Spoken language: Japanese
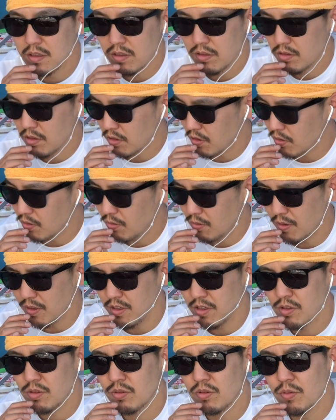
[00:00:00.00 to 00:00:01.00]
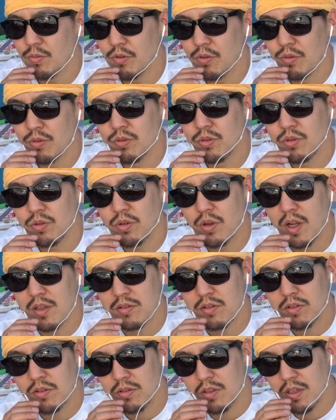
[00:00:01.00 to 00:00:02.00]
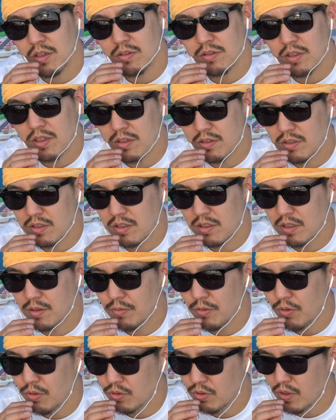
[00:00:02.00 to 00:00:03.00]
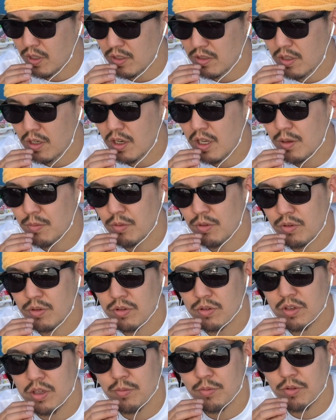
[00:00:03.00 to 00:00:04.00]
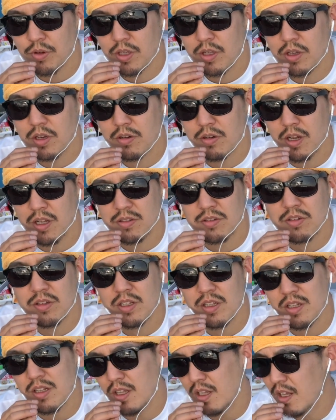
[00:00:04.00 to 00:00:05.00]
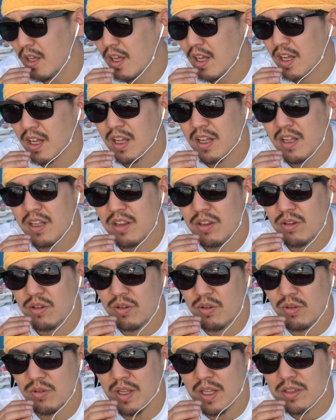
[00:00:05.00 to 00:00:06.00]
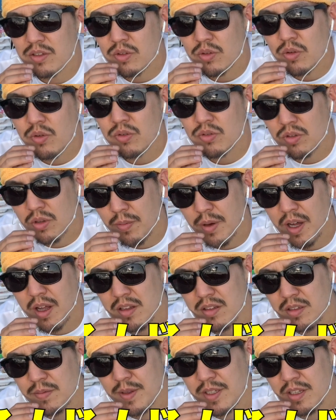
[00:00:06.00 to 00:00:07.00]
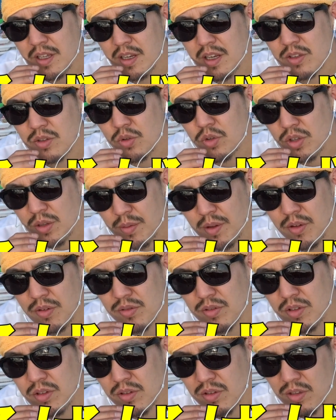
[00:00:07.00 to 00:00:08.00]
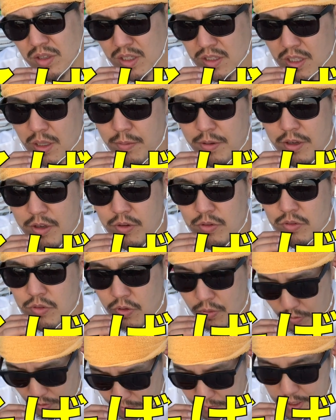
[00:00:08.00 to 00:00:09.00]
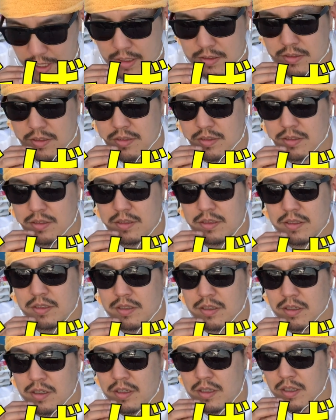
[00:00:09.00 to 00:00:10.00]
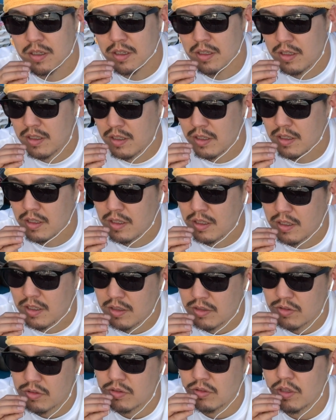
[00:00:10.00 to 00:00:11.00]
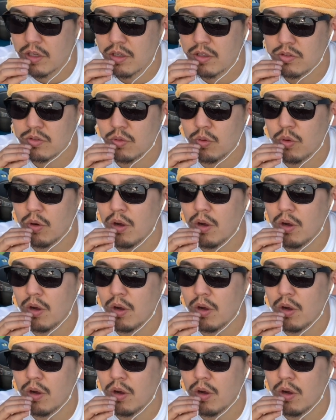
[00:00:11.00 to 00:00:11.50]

いじゃあ今日はねちょっともうほんと暑くてくたくたでもうほんとあったかいもん空気も起きないぐらい暑いんでちょっと納豆そば冷たい納豆そばを作って食べようと思いますすげえ空